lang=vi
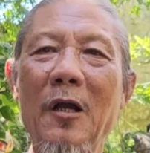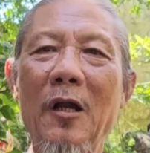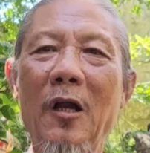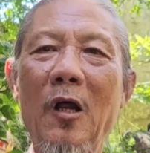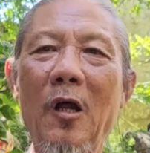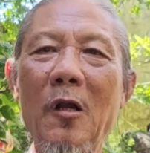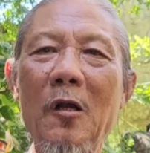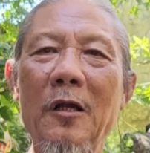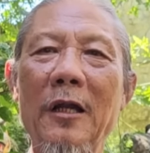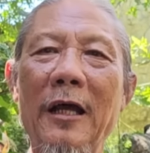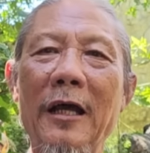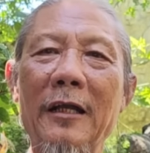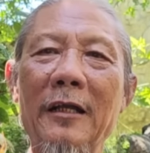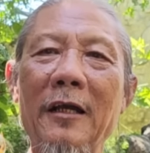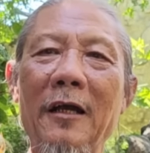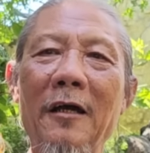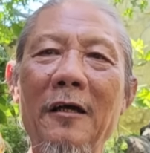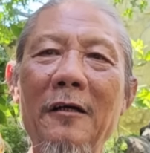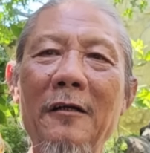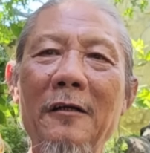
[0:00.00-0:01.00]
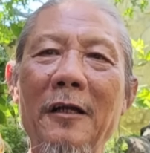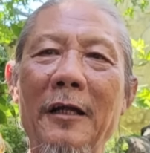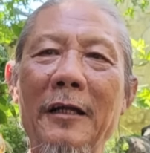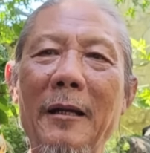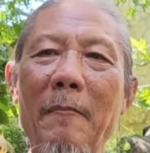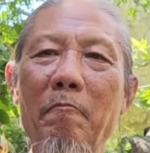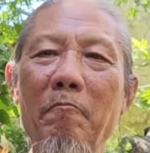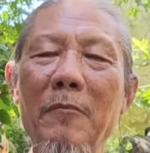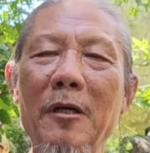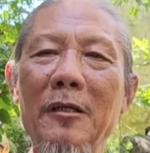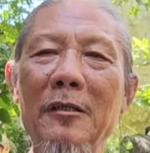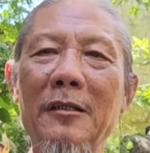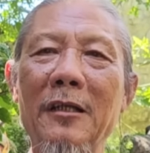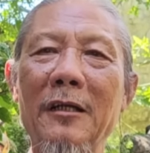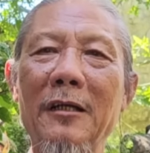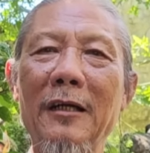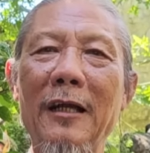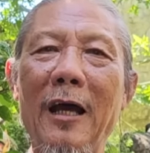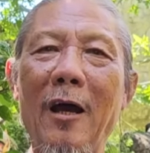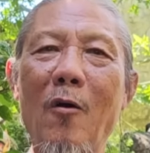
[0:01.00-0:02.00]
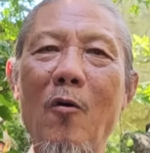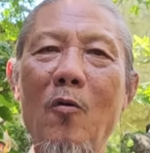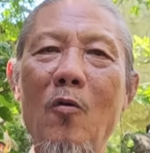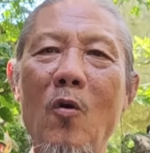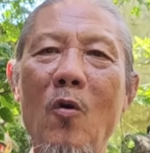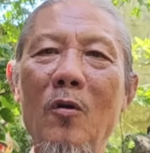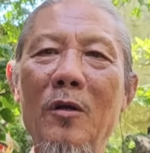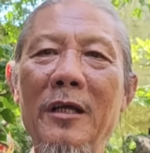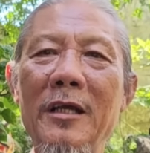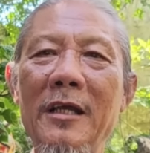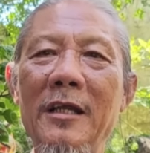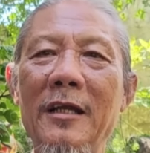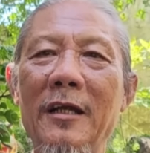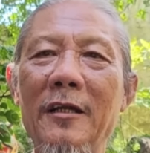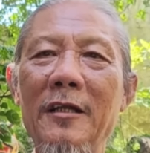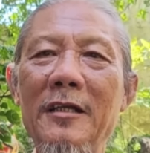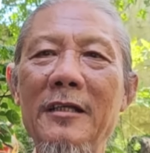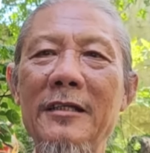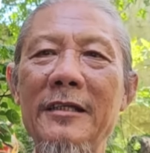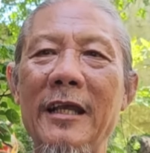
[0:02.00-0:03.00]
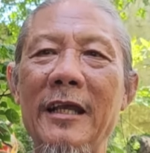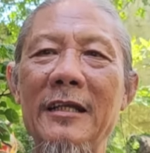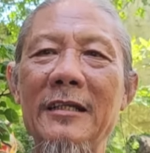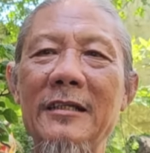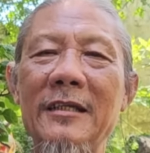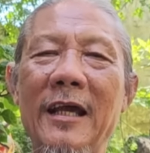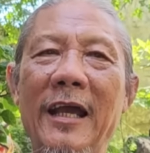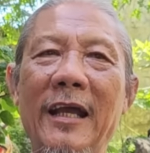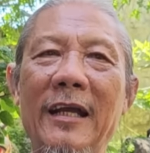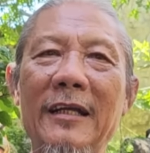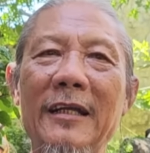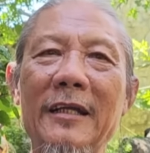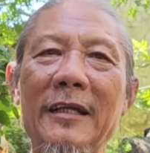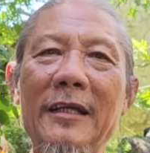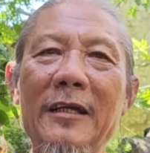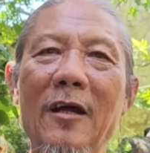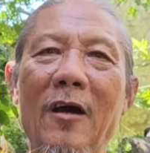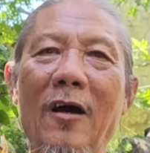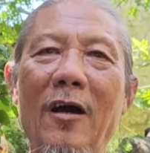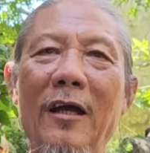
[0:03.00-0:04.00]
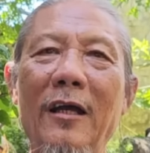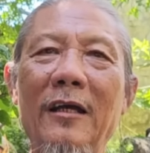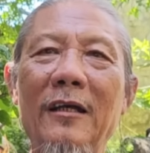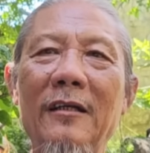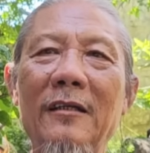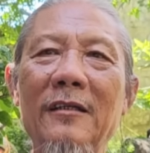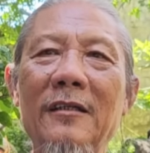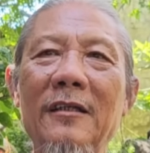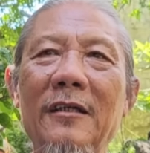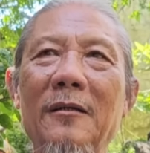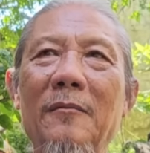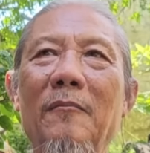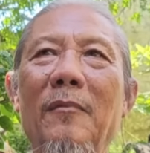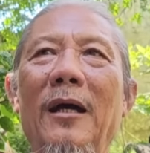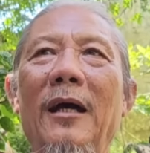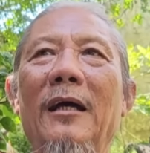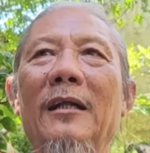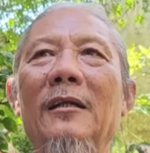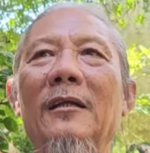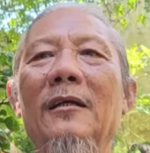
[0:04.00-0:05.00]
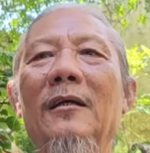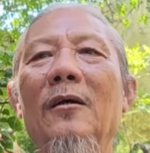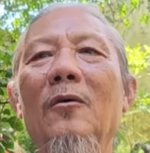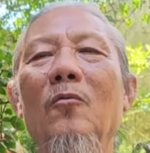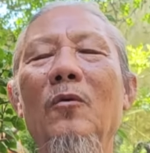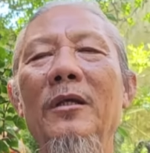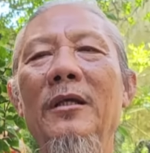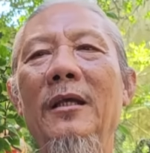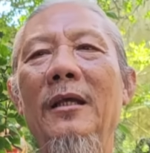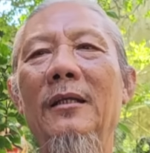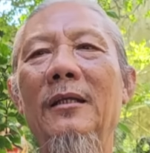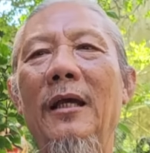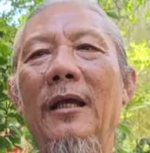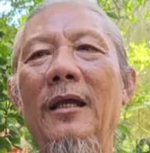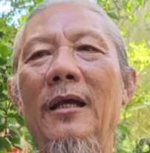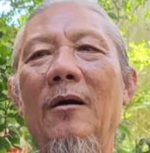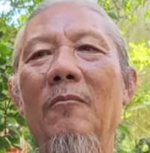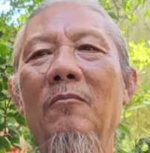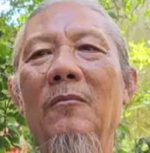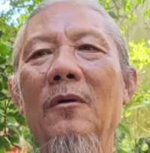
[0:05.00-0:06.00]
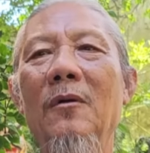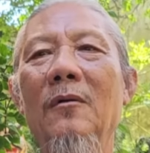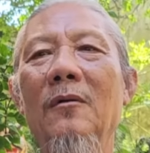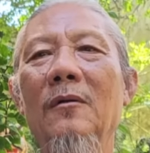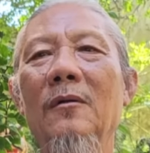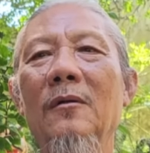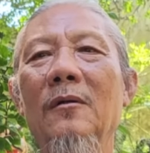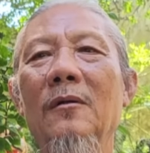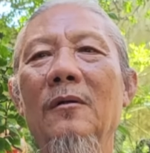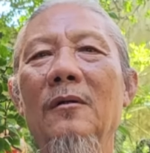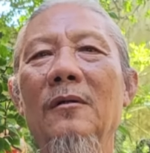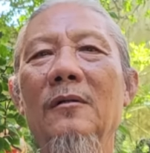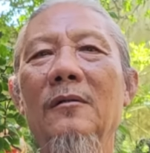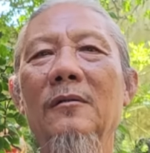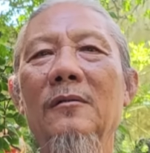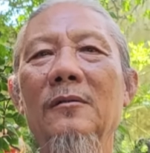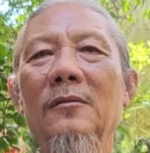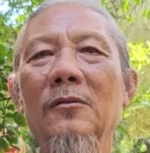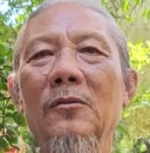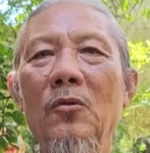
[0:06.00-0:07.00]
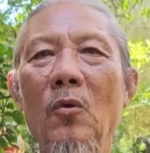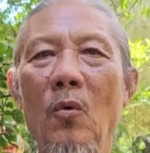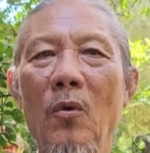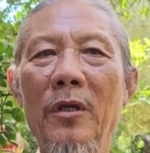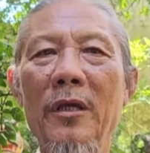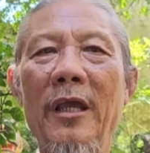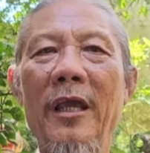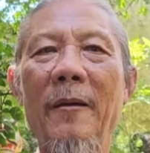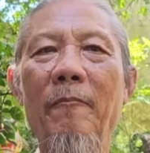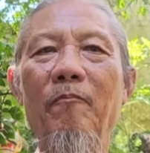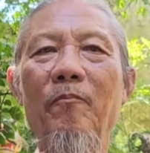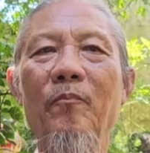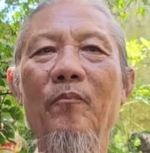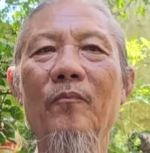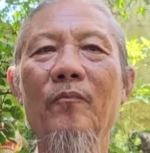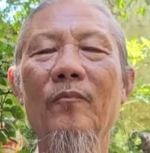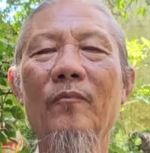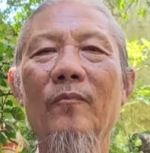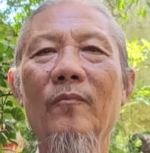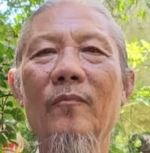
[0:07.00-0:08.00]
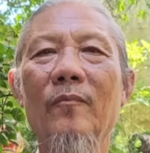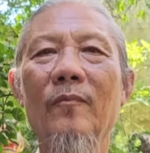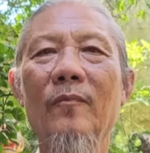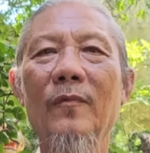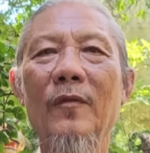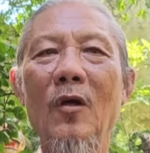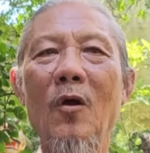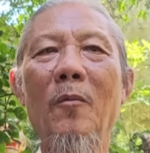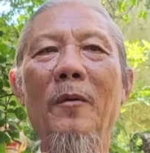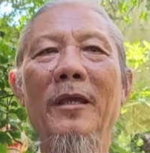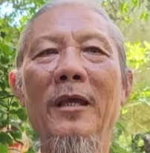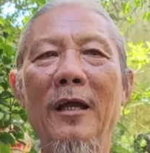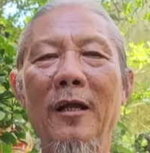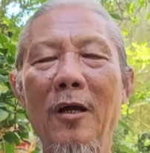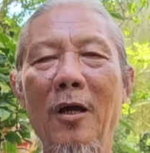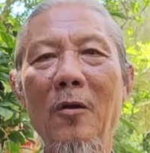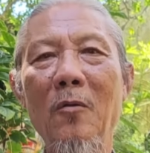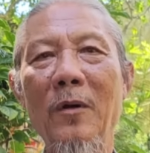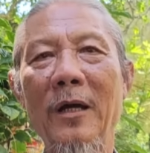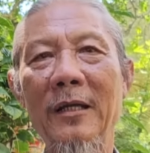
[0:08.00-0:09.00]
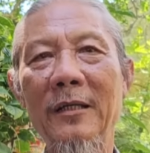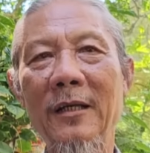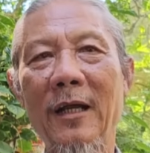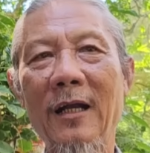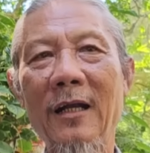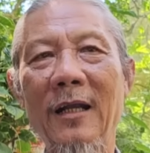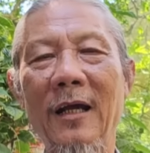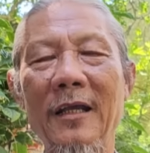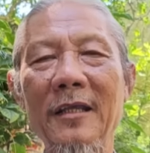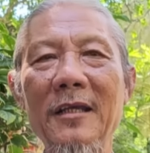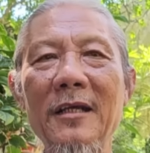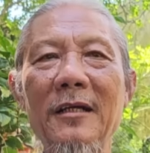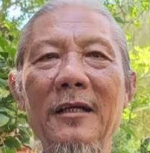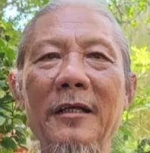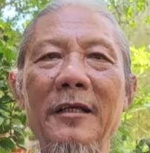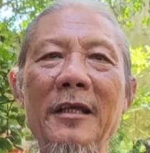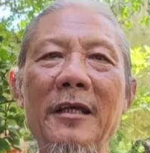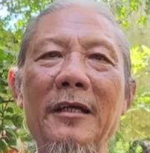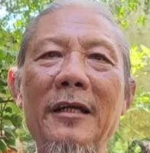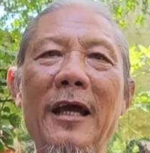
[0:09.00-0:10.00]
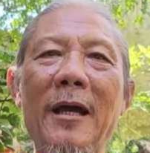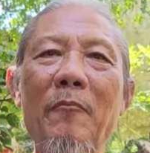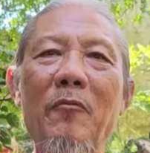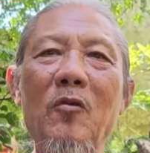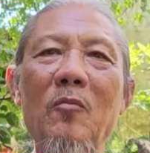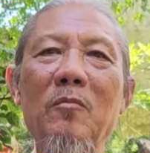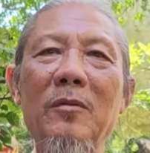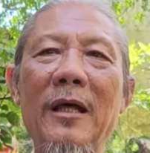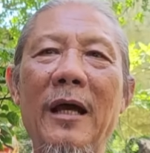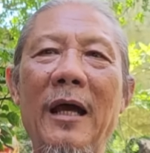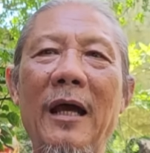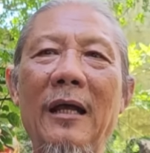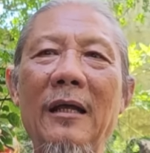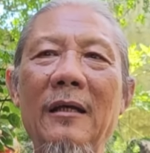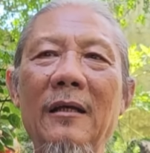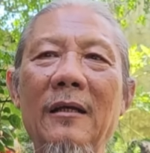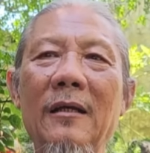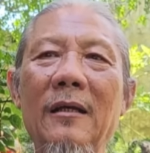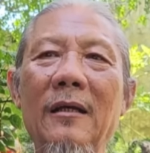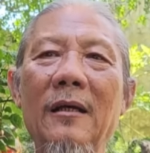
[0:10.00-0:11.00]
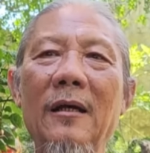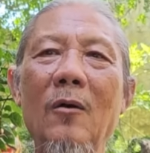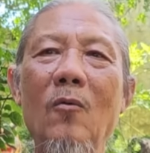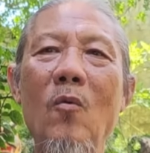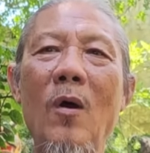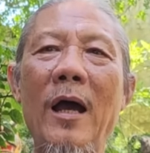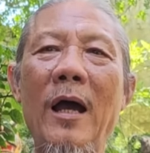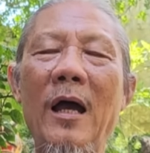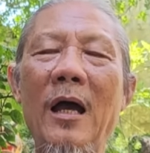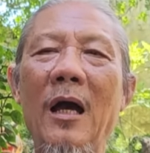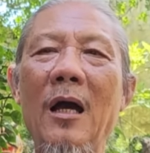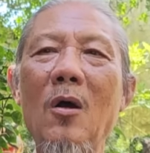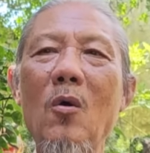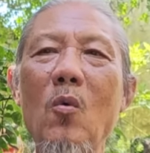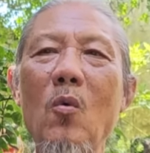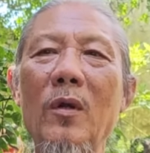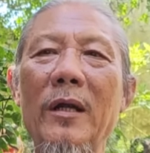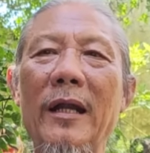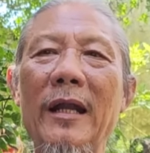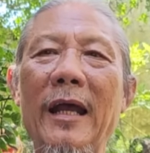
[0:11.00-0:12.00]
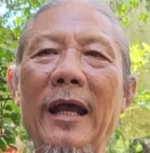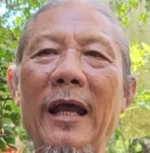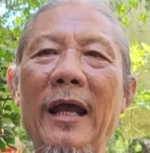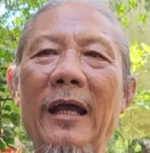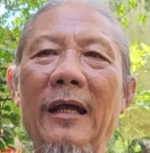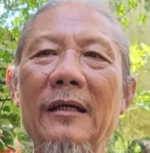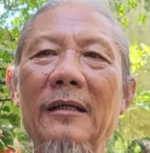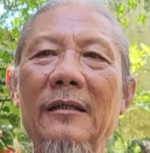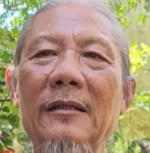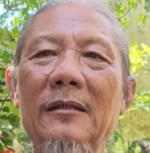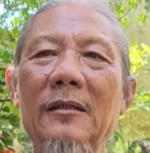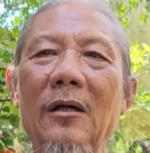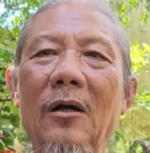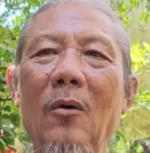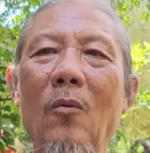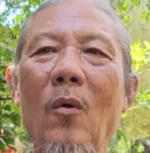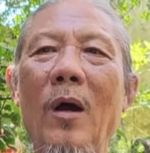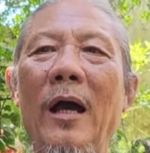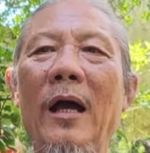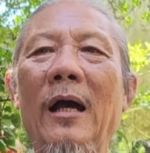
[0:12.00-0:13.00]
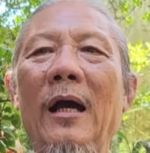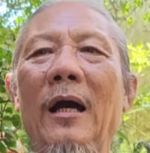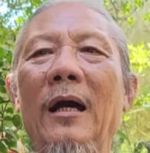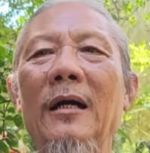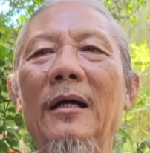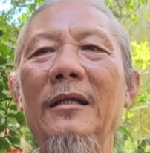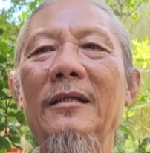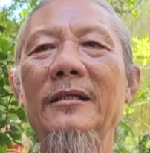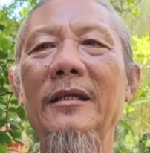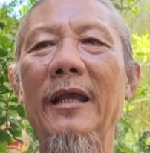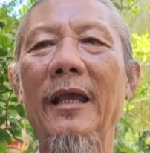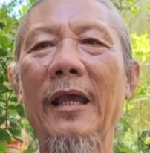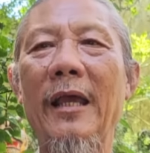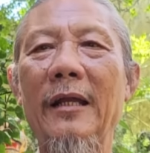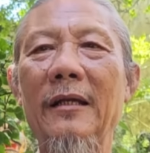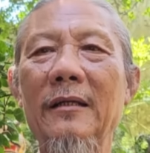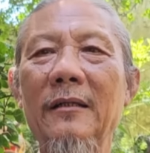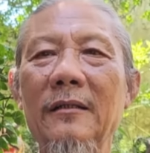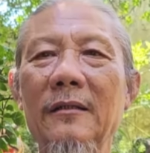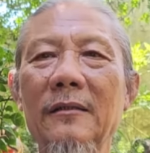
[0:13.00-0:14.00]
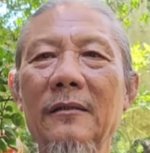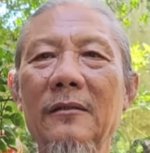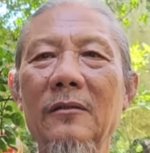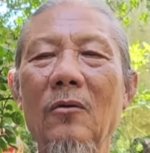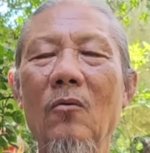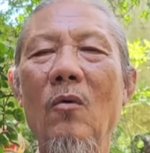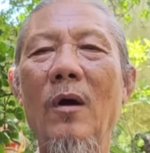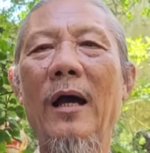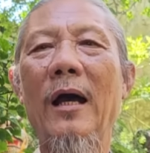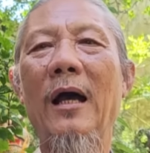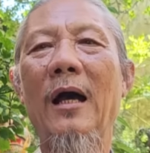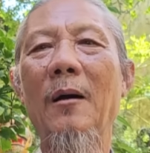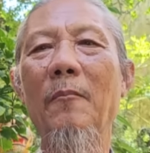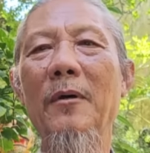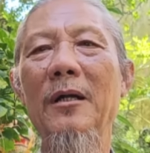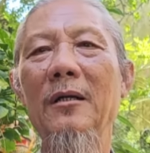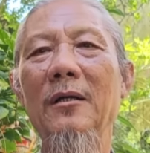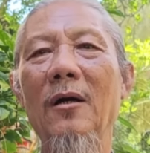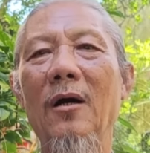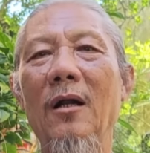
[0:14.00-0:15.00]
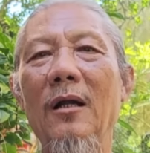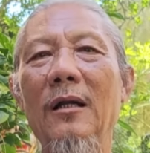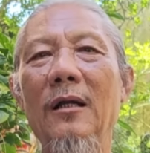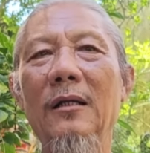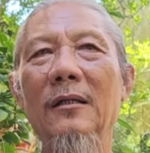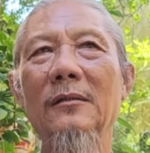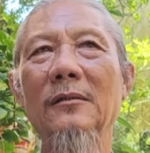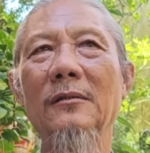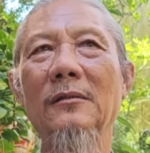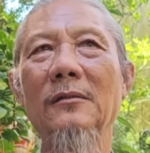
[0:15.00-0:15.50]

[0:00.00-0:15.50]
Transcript: đó là cỡ là 5-10 tầng lầu, còn đi là đi xe sang này kia nọ. Nhưng mà quý vị thấy không? Tội nghiệp. Thôi bây giờ nói qua trở lại nhất là Việt Nam chúng ta, qua ở Urana, qua ở Israel, qua ở bên đó, đó